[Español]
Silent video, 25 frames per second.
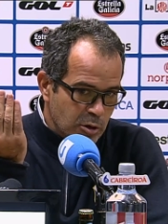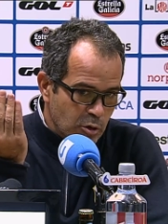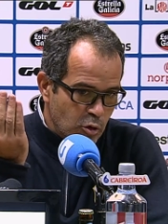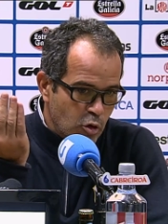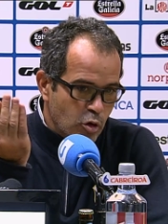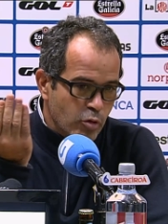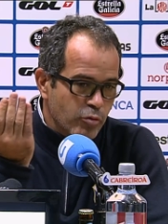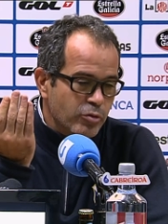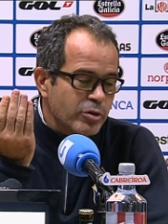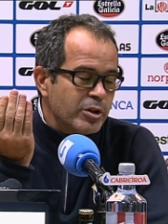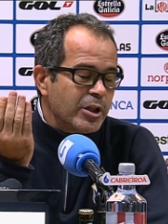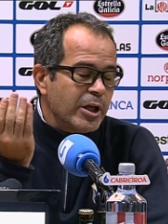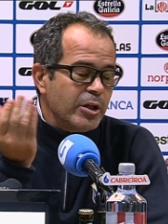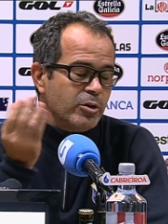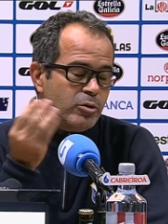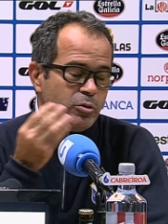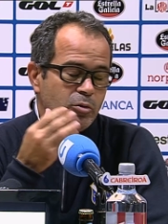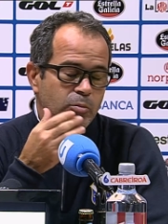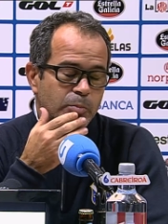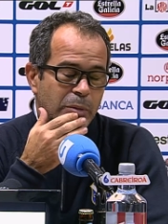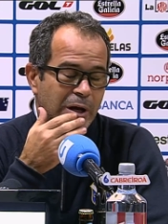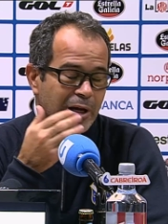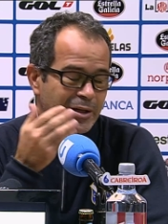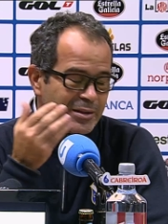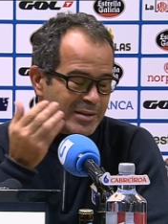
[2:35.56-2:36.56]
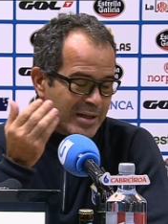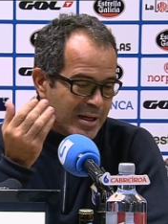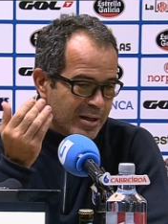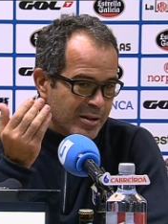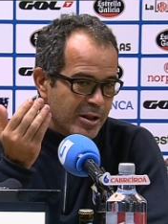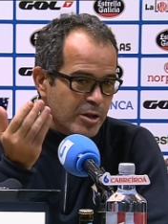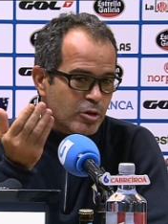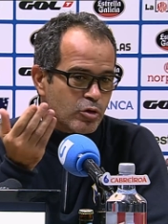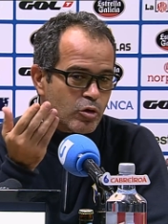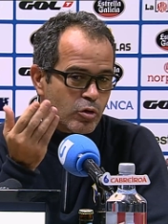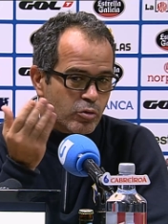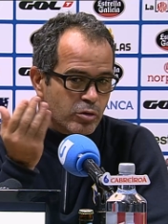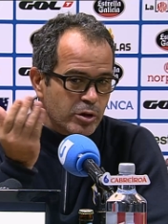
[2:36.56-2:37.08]
contento, para estar
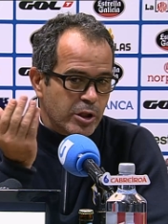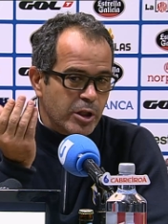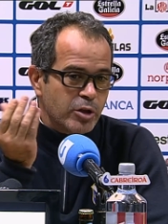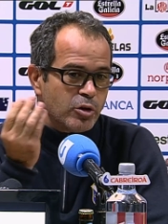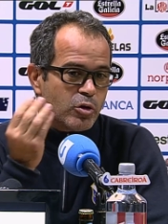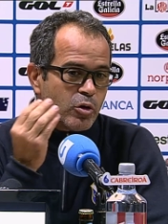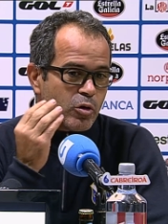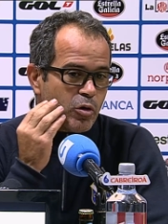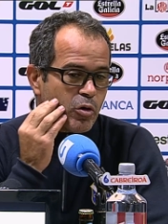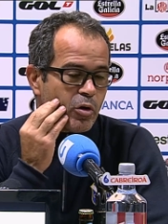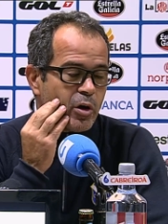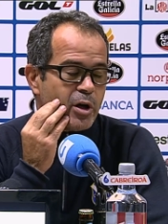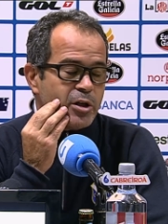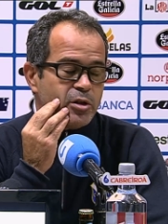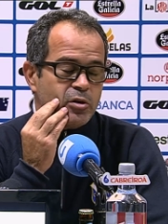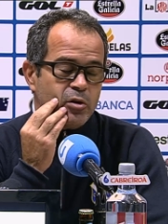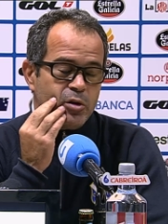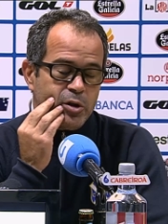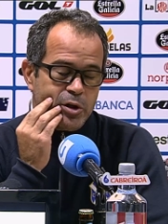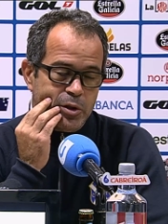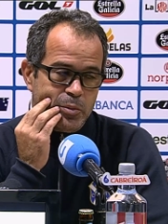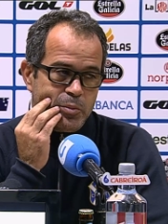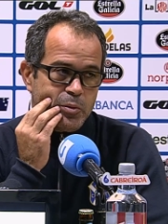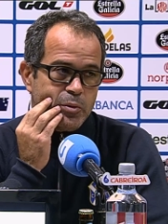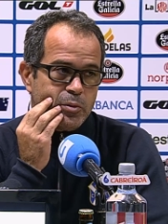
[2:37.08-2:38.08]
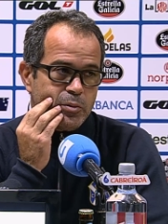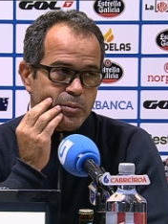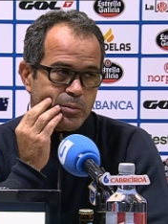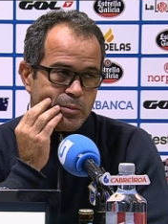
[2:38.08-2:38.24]
descontento con lo que ha hecho el equipo.